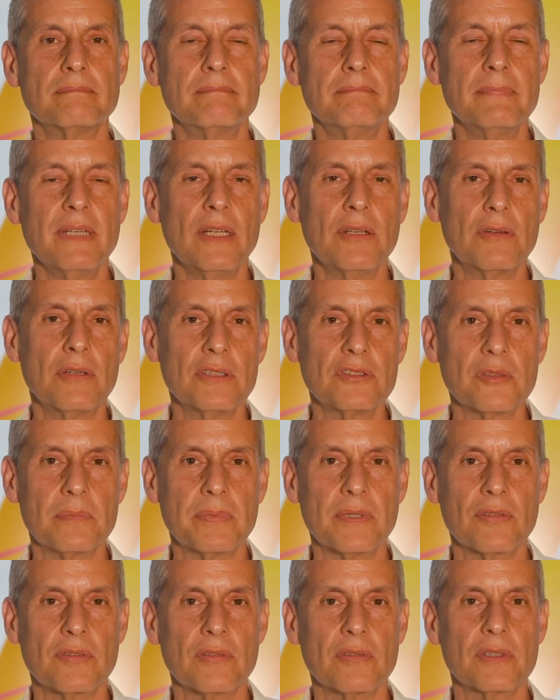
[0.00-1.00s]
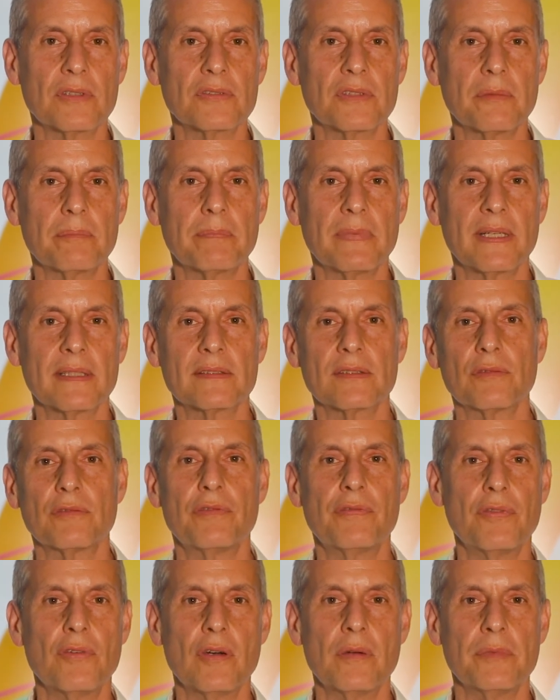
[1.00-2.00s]
milhões de pessoas que passam
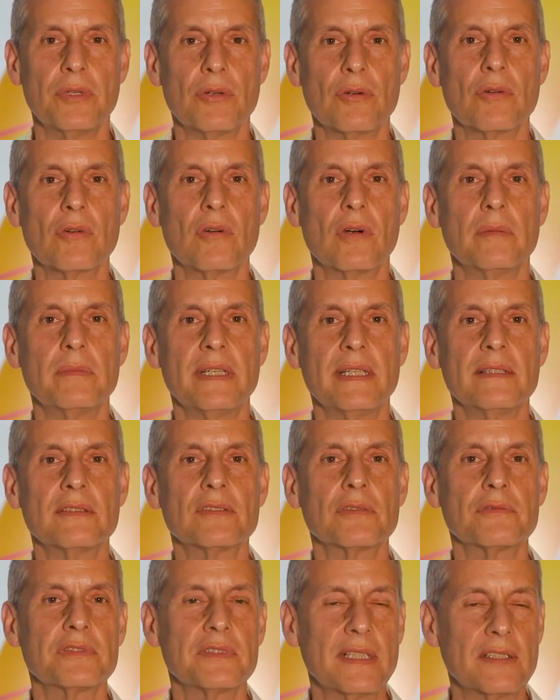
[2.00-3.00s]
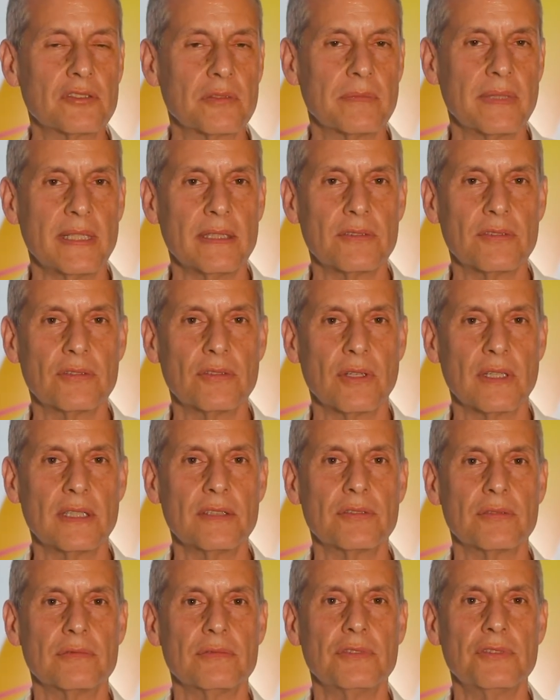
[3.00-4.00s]
fome ou comem insuficientemente
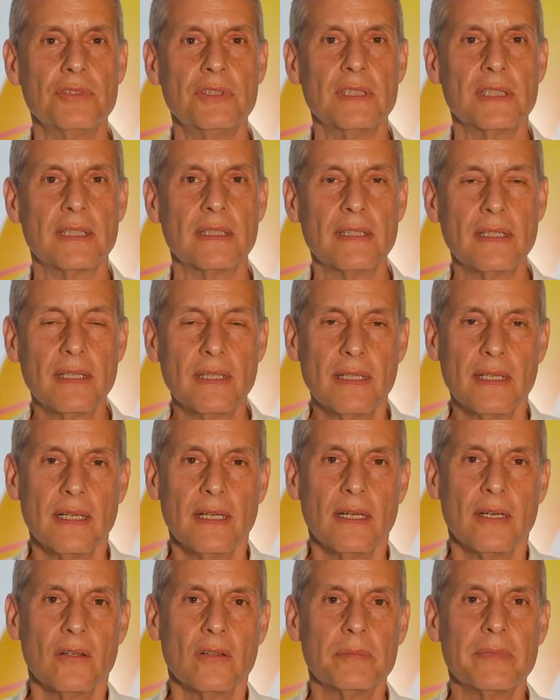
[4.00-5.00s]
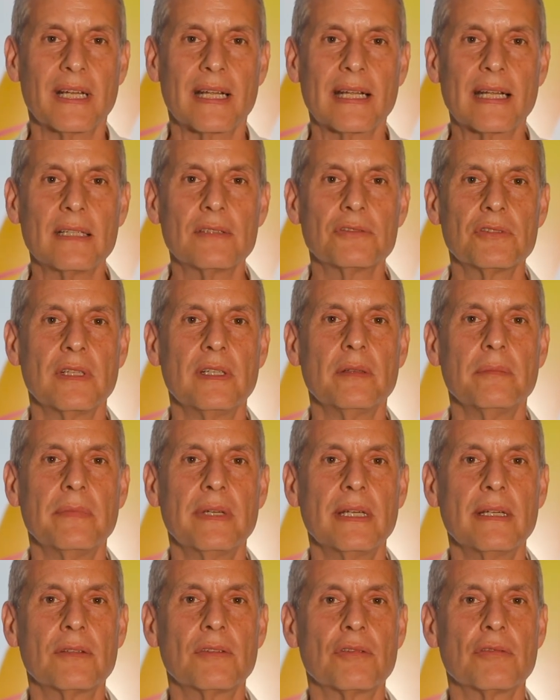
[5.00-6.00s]
durante um dia, o mercado de
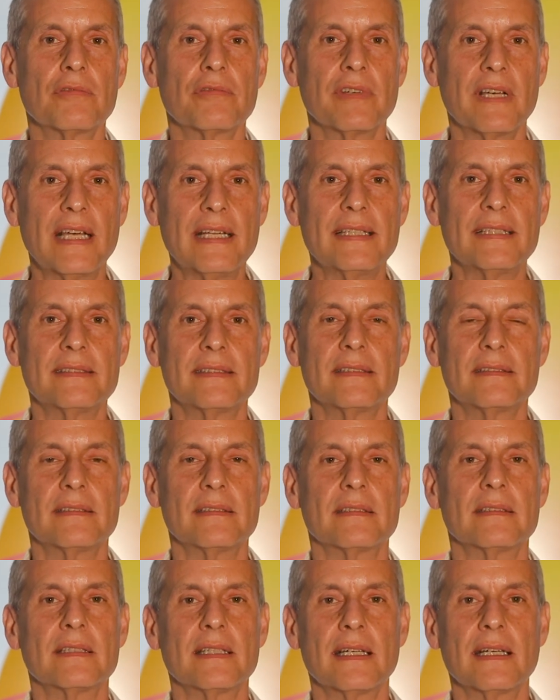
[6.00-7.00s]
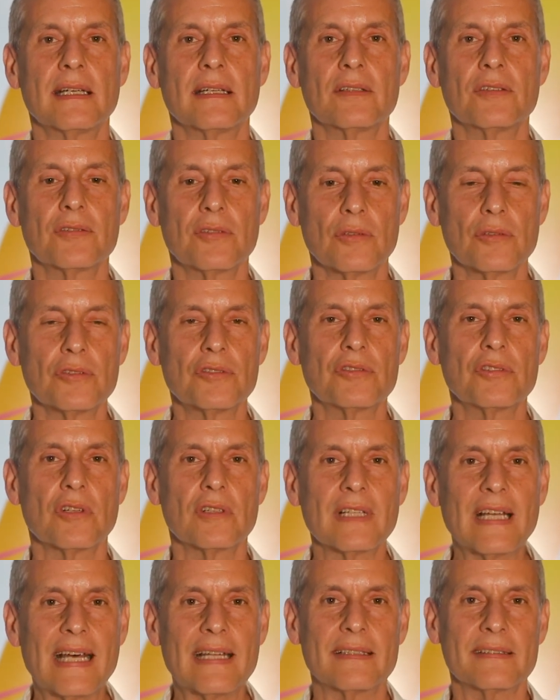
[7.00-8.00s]
alimentos vai necessitar
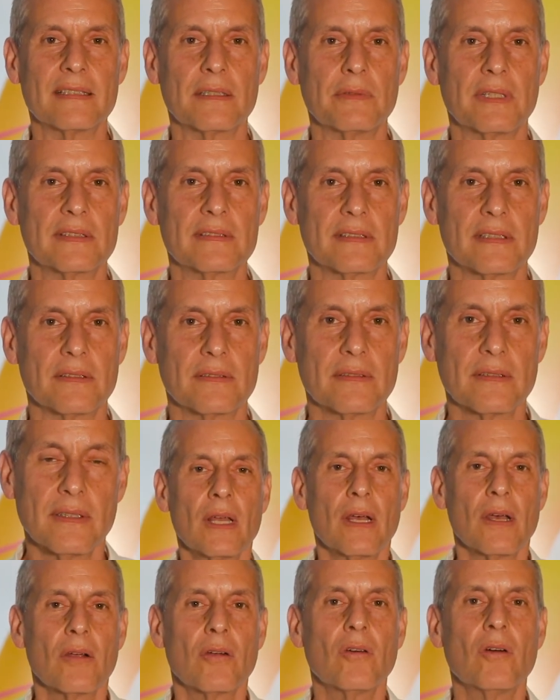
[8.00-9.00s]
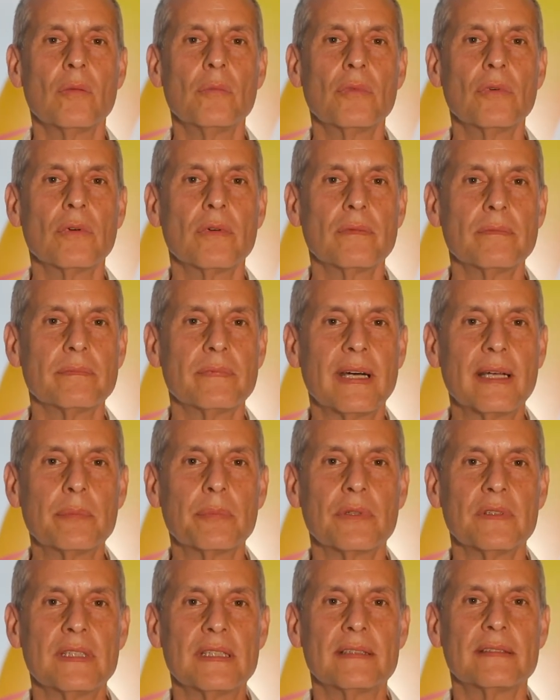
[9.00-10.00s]
solucionar essa equação. Como vai
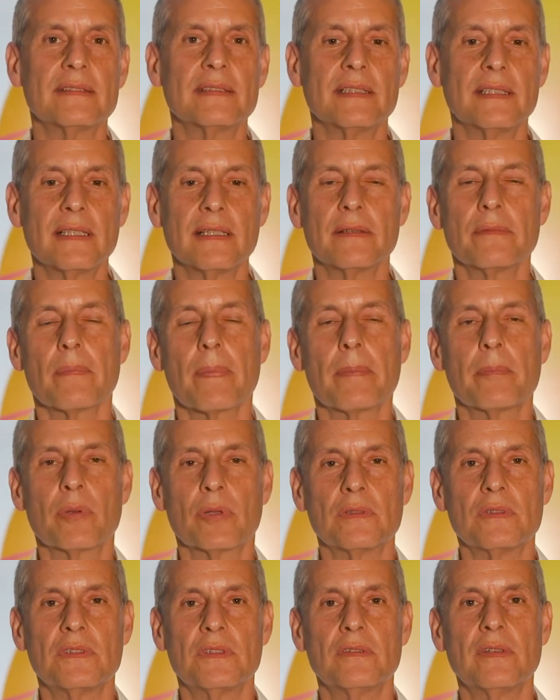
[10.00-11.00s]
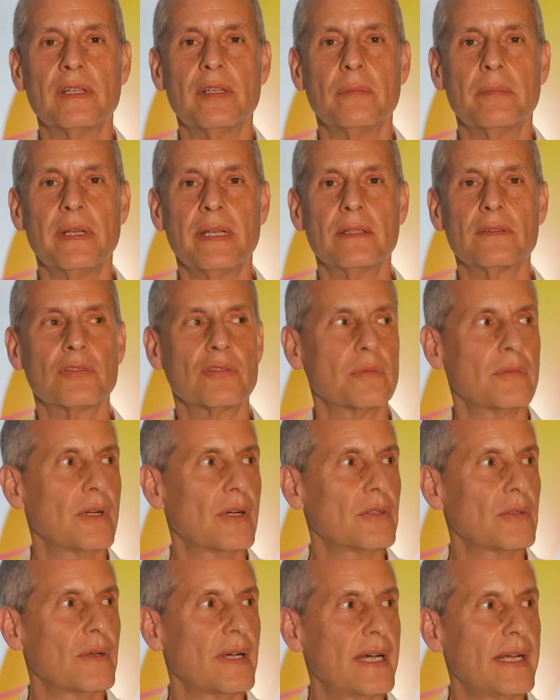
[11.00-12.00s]
poder ser produzido alimentos de
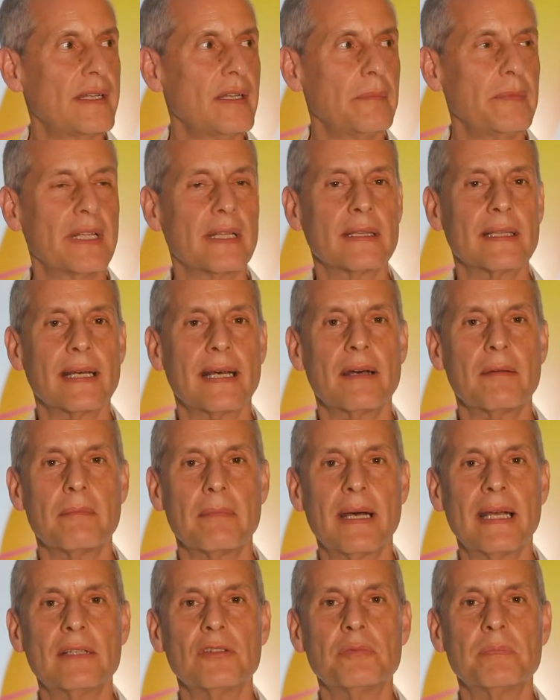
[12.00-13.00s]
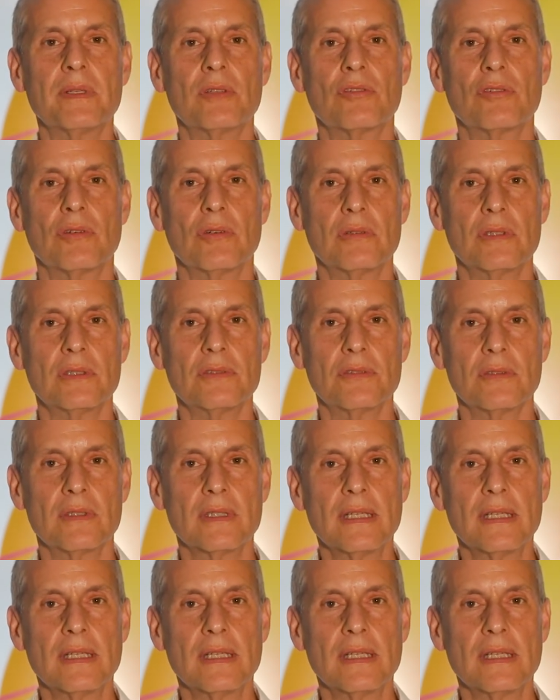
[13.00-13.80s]
modo a alimentar mais pessoas